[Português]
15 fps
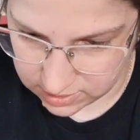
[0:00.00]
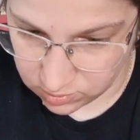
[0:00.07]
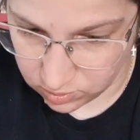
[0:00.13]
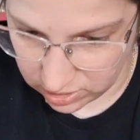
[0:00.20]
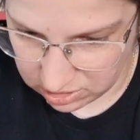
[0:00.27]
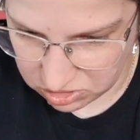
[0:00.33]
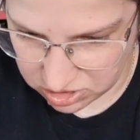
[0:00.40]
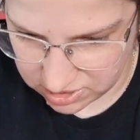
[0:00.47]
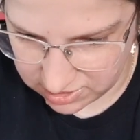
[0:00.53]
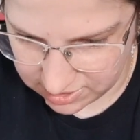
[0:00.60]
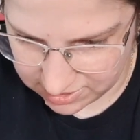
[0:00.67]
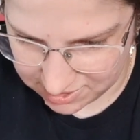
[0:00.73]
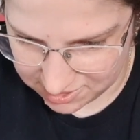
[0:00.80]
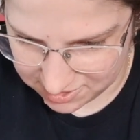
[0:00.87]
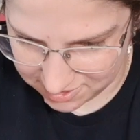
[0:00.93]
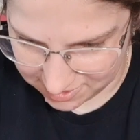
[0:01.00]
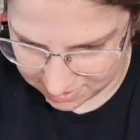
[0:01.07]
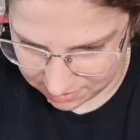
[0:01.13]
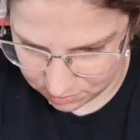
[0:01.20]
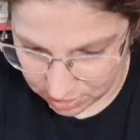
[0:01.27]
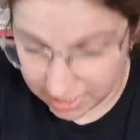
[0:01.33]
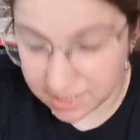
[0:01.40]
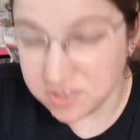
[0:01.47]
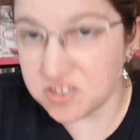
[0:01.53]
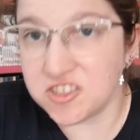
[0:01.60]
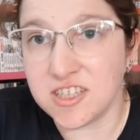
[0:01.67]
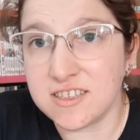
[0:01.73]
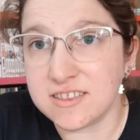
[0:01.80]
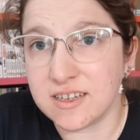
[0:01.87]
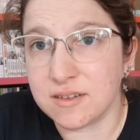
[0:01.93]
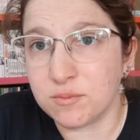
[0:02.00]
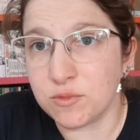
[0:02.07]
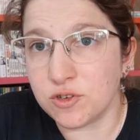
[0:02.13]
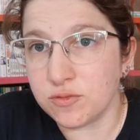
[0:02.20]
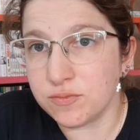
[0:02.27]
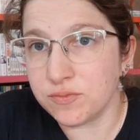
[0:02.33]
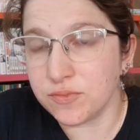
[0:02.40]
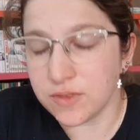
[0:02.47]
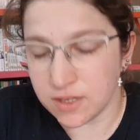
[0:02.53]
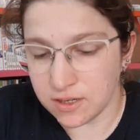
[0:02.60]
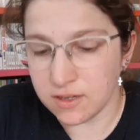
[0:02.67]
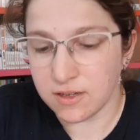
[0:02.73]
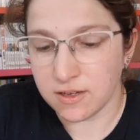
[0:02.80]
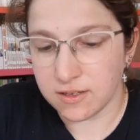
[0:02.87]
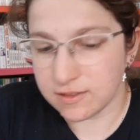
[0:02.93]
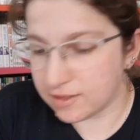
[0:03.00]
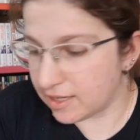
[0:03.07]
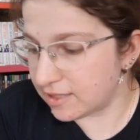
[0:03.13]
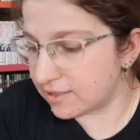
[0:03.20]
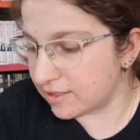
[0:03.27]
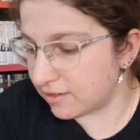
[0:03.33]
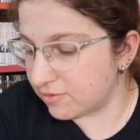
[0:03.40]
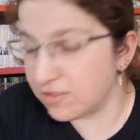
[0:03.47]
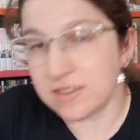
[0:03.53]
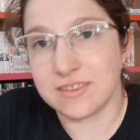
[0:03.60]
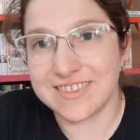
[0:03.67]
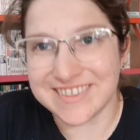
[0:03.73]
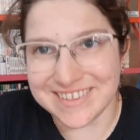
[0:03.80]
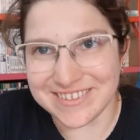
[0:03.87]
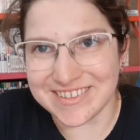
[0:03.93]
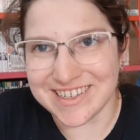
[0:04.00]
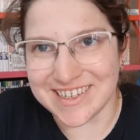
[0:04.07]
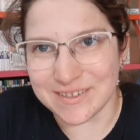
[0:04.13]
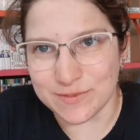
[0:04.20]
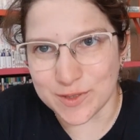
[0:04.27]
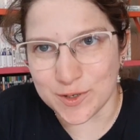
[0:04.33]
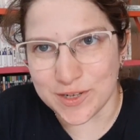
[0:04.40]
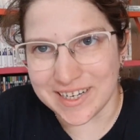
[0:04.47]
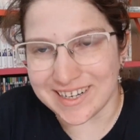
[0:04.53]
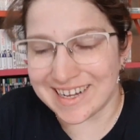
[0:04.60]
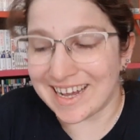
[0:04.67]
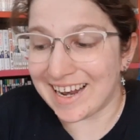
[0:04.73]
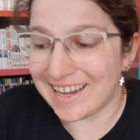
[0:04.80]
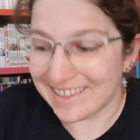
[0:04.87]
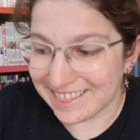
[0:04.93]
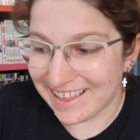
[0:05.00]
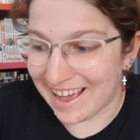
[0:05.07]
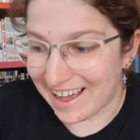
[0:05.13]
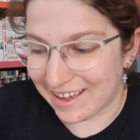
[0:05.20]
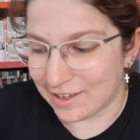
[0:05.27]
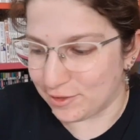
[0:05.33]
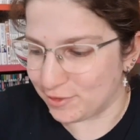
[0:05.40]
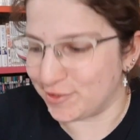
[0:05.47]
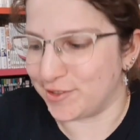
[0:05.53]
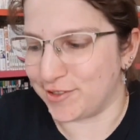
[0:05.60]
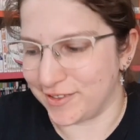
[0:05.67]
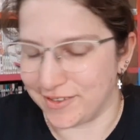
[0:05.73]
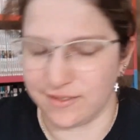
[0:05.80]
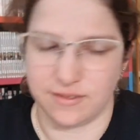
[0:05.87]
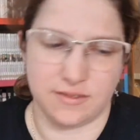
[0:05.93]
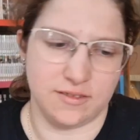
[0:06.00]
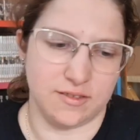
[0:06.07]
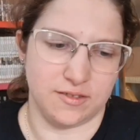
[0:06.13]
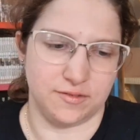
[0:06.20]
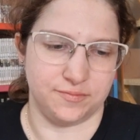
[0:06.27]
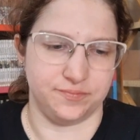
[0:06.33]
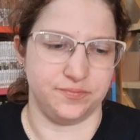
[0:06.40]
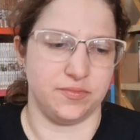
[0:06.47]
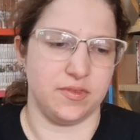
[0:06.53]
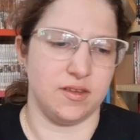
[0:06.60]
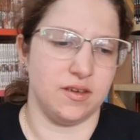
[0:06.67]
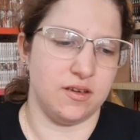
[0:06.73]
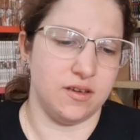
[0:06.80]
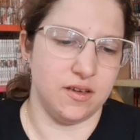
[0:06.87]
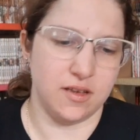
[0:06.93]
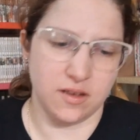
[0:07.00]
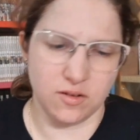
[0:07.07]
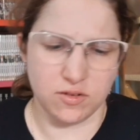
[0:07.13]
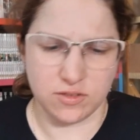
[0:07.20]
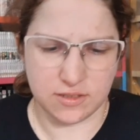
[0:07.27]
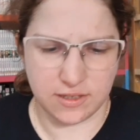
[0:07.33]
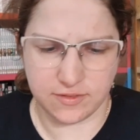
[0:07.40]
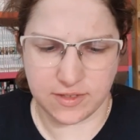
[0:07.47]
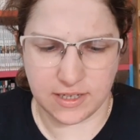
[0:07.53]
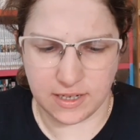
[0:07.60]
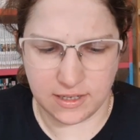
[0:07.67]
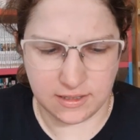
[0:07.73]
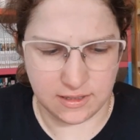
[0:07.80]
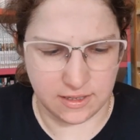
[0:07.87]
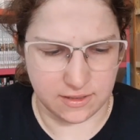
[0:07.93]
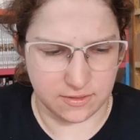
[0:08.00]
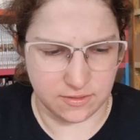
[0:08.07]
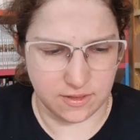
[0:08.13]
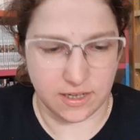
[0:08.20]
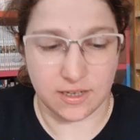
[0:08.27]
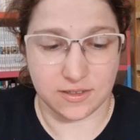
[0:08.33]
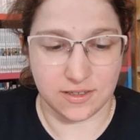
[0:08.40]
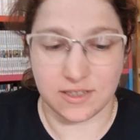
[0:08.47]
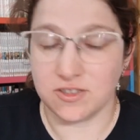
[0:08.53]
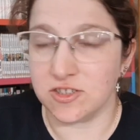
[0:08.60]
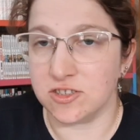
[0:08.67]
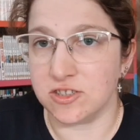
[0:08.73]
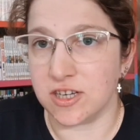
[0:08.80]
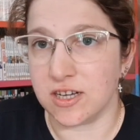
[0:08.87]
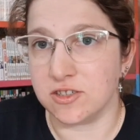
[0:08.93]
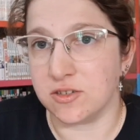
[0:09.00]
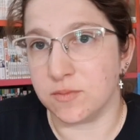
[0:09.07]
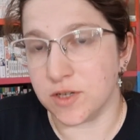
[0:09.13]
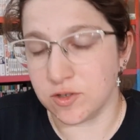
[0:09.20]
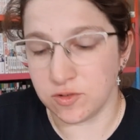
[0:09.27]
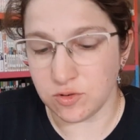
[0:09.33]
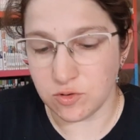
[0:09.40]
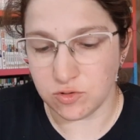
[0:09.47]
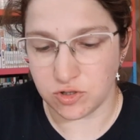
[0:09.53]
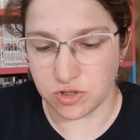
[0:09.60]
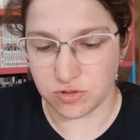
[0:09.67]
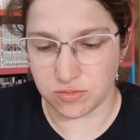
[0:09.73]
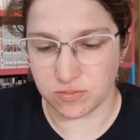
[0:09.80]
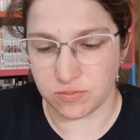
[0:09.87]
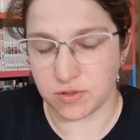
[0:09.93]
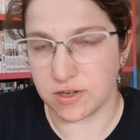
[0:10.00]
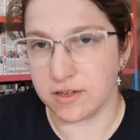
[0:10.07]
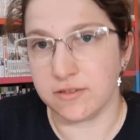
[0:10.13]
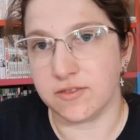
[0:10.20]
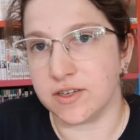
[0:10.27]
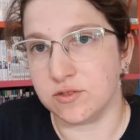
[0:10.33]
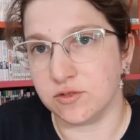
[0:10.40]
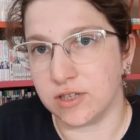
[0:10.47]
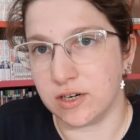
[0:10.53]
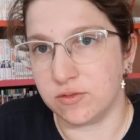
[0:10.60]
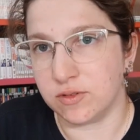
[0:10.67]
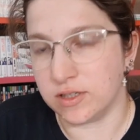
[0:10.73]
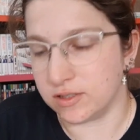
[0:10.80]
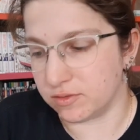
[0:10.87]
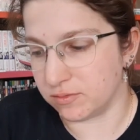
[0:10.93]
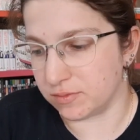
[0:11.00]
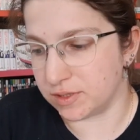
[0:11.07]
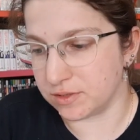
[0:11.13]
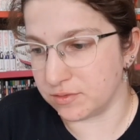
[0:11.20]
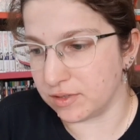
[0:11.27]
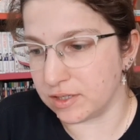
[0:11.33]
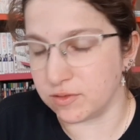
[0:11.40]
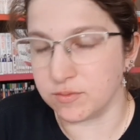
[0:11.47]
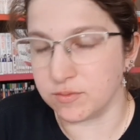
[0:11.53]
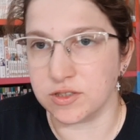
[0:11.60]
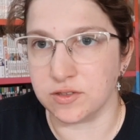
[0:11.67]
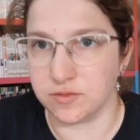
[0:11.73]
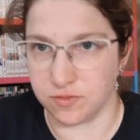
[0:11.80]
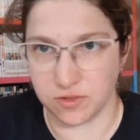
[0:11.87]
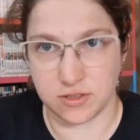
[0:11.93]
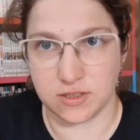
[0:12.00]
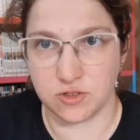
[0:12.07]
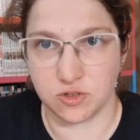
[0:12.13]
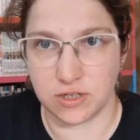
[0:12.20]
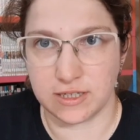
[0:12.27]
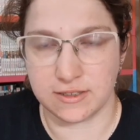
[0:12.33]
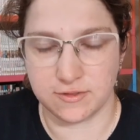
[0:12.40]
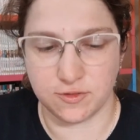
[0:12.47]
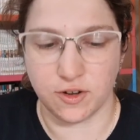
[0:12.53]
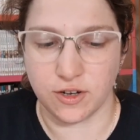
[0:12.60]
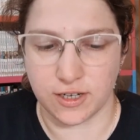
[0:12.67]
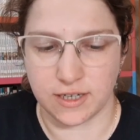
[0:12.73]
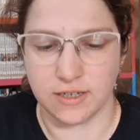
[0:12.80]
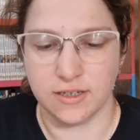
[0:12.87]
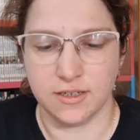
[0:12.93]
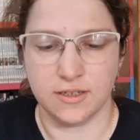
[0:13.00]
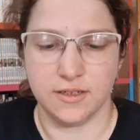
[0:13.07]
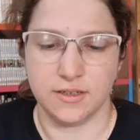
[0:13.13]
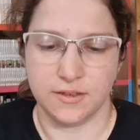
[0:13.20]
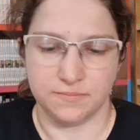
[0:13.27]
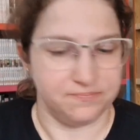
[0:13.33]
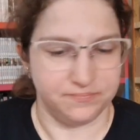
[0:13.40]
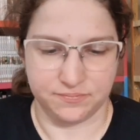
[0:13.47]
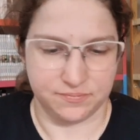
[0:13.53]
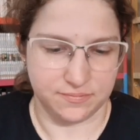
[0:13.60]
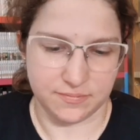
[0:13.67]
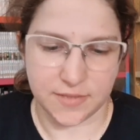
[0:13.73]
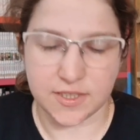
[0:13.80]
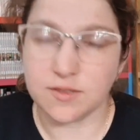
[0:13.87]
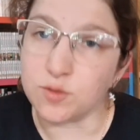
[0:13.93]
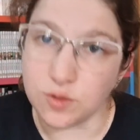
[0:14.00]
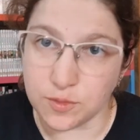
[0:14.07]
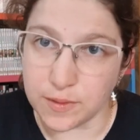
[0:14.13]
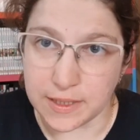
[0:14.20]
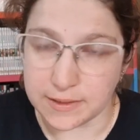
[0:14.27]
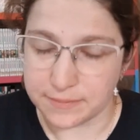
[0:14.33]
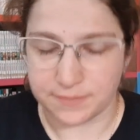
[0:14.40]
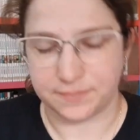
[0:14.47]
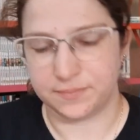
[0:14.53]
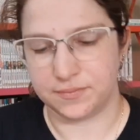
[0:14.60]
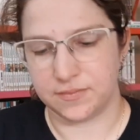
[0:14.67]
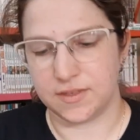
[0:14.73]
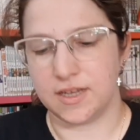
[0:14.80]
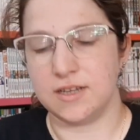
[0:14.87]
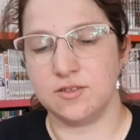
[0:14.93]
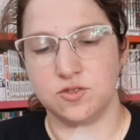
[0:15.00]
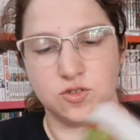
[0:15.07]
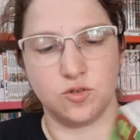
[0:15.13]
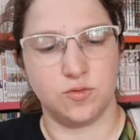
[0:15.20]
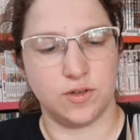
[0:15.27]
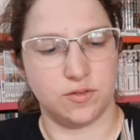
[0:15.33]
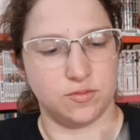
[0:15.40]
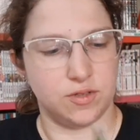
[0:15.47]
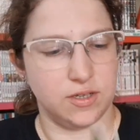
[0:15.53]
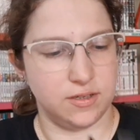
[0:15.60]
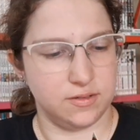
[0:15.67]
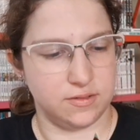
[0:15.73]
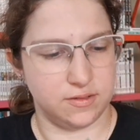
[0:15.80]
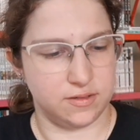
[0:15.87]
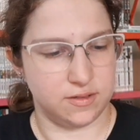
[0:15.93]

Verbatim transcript: Eu acho que ele é de dezembro. É de dezembro. Dessa vez não ganhamos calendários. Olha só. Eu gostava do calendário. Ah, tem gente que acha meio inútil, porque vai durar um ano, mas não é se você jogasse fora. Mas tudo bem. Quem sou eu, né?